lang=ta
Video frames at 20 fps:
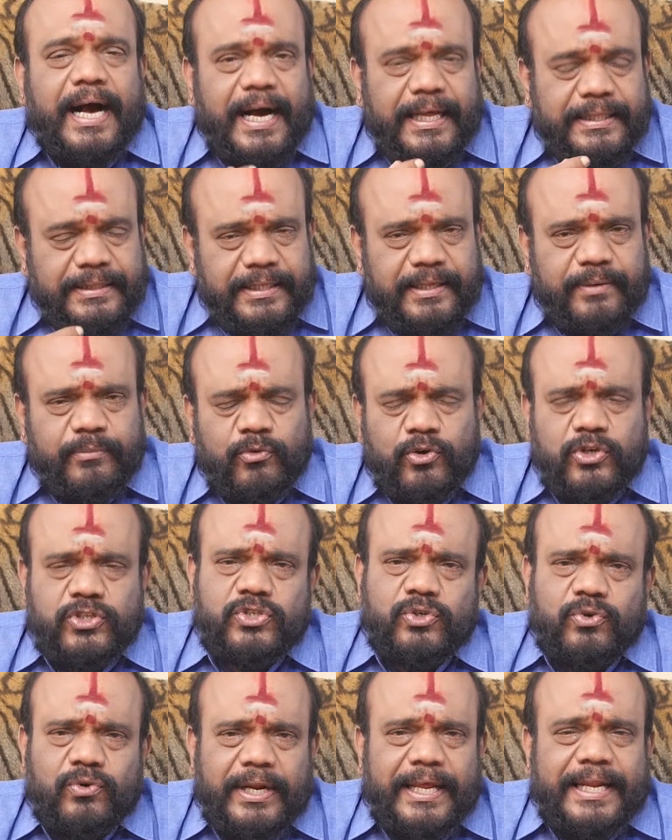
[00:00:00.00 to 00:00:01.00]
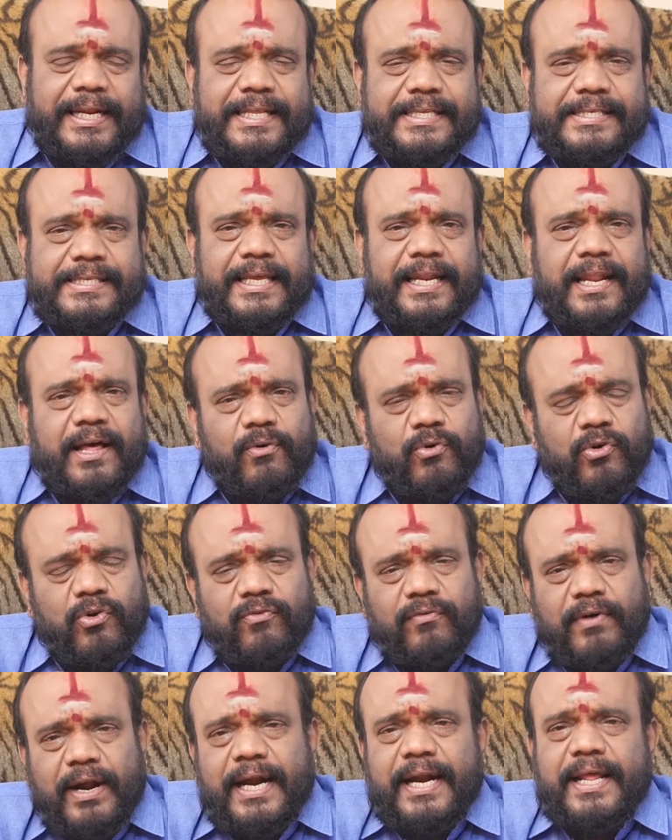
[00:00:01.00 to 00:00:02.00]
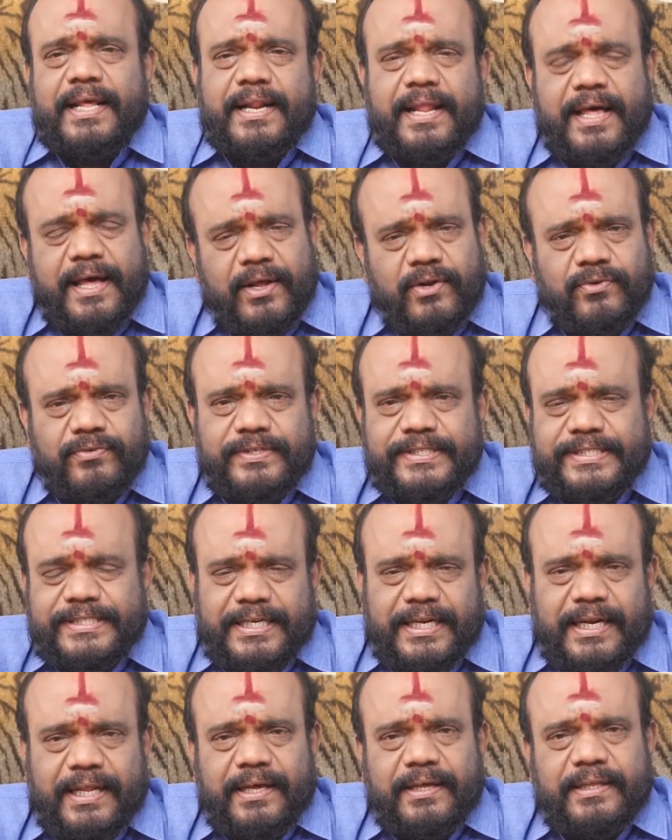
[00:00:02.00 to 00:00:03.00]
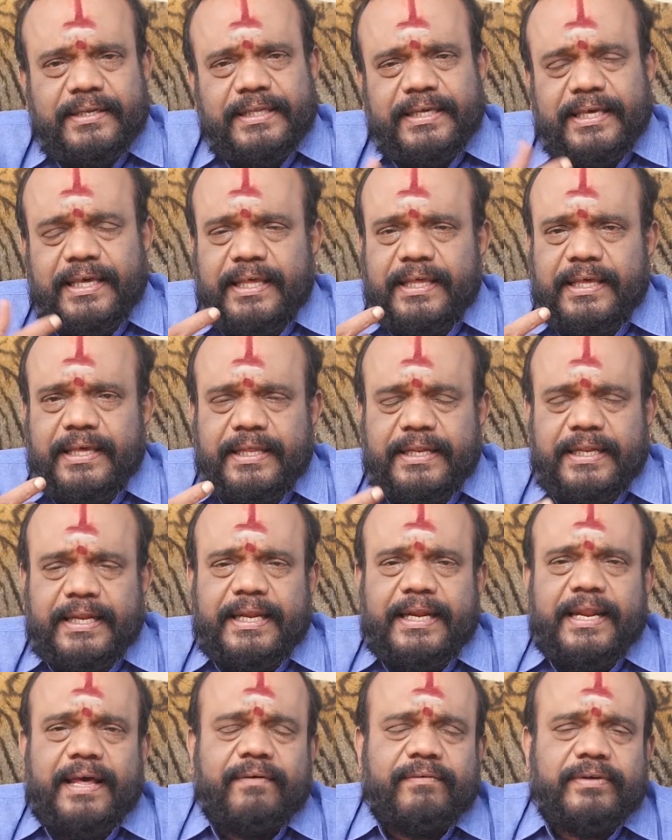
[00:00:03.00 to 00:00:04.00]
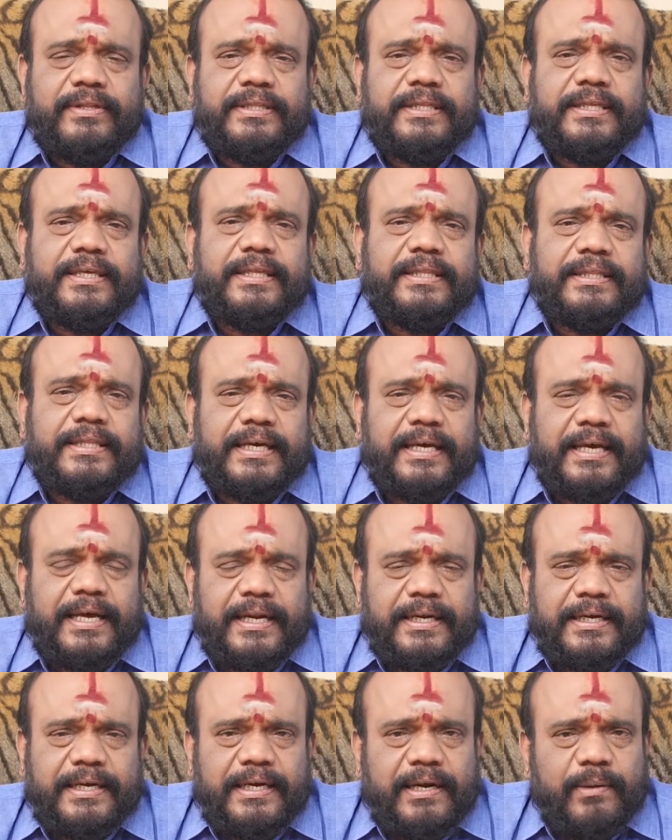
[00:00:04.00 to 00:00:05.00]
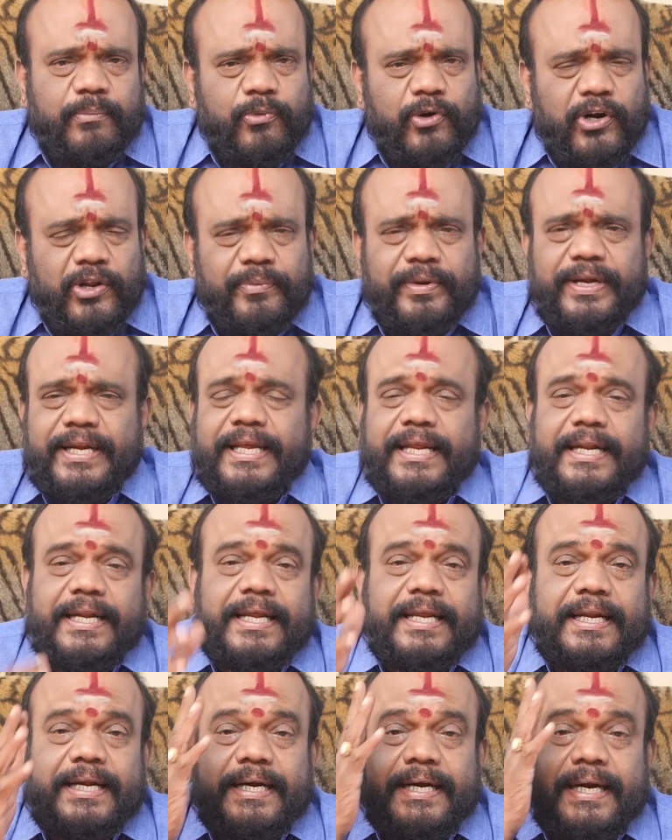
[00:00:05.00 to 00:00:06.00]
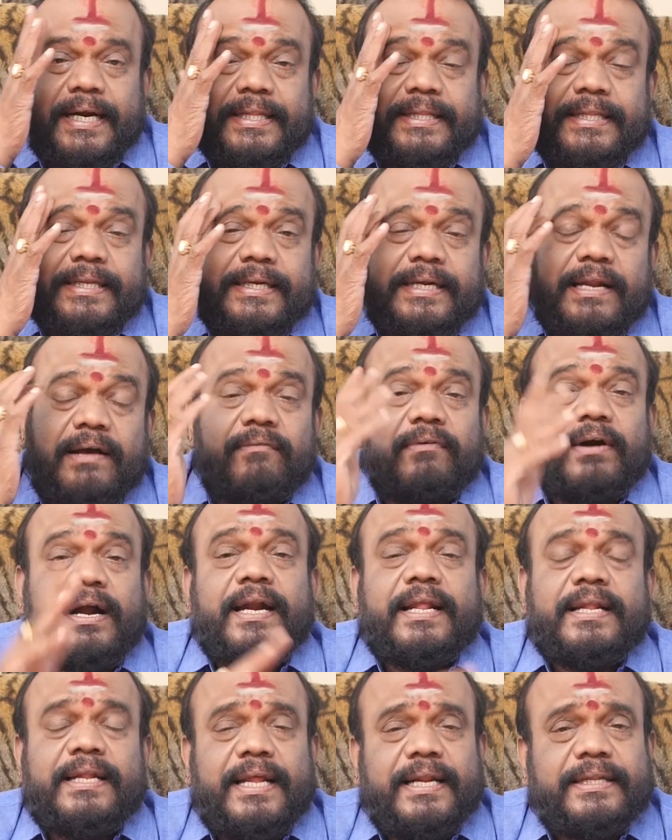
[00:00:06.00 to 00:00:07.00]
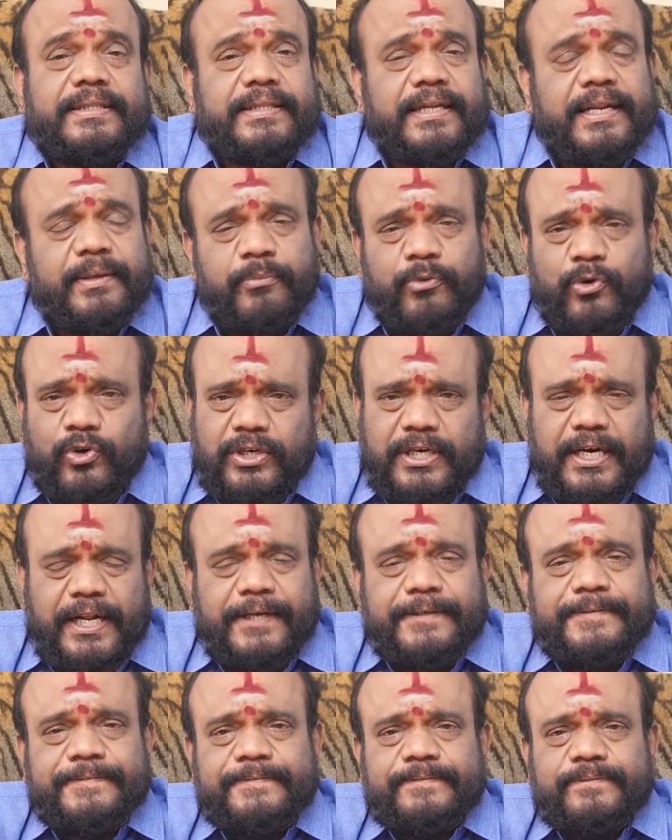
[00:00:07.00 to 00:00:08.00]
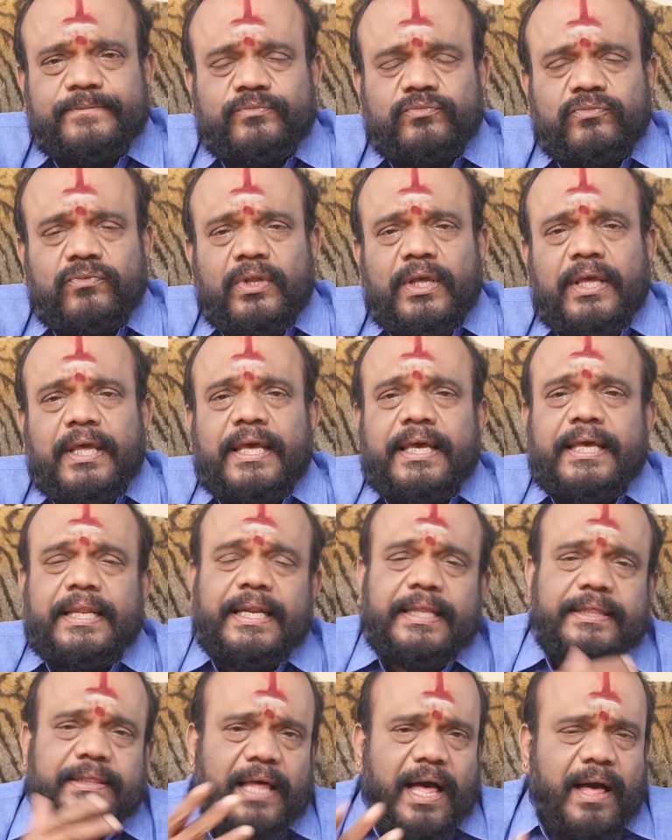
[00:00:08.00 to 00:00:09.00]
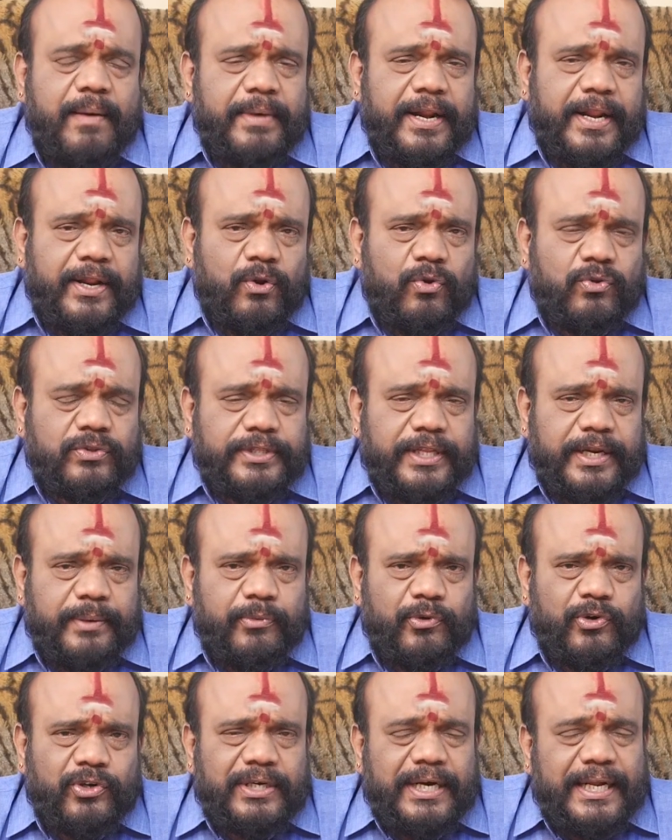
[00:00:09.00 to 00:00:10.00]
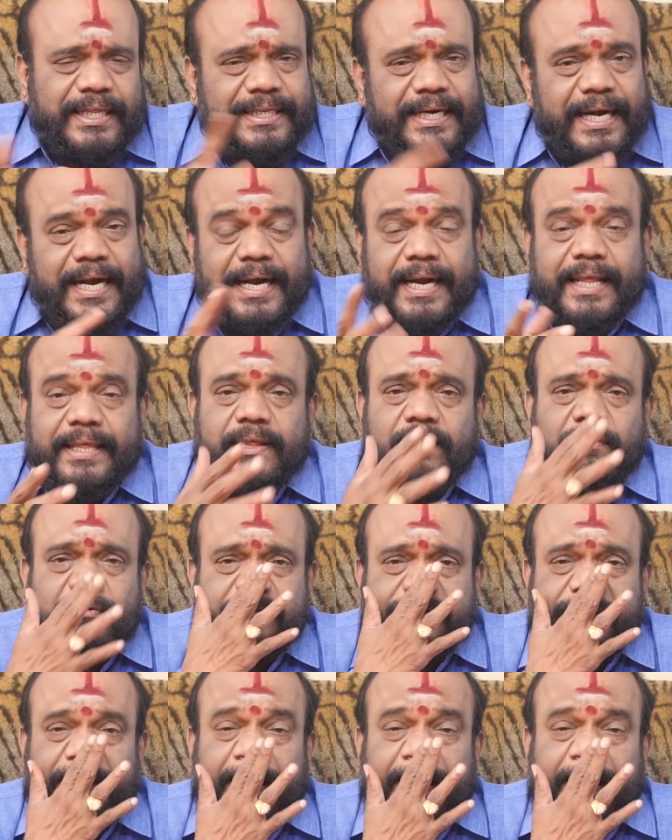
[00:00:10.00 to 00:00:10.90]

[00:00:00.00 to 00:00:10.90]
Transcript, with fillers: அந்த முடிச்சுக்குள்ளே என்ன செய்யலாம் ஒரு வாழை நாரும் வச்சுக்கலாம் நீங்கள் இல்லைன்னா வந்து இந்த கல்கண்டை பொடி பண்ணி எண்ணெயில் கலந்துட்டுனா வாழை நார் திரி போட்டுக்கலாம் இல்லை தாமரை நூல் திரி போட்டுக்கலாம் அது ரெண்டில் ஏதாவது ஒன்று